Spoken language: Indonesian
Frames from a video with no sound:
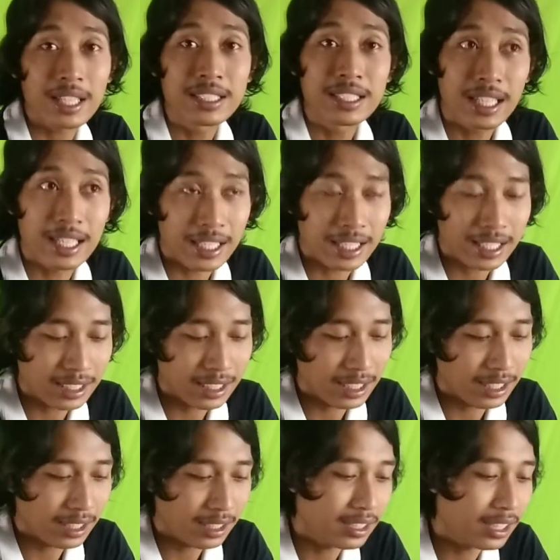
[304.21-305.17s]
aja ya guys
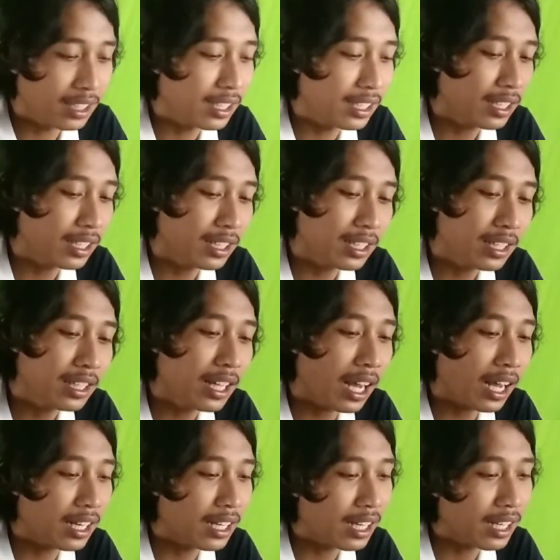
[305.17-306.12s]
ya jadi ini
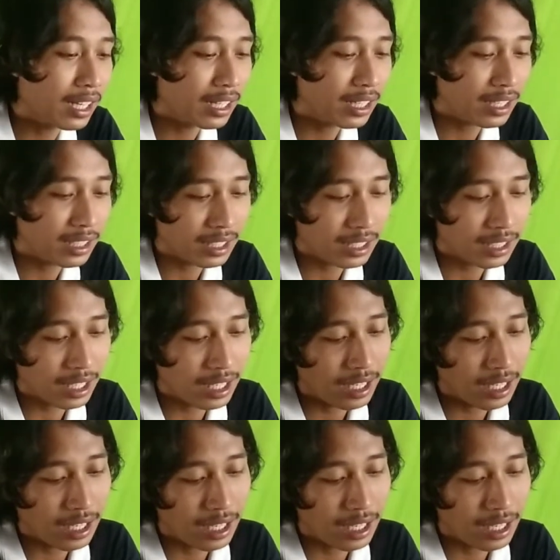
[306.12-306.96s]
ada ketika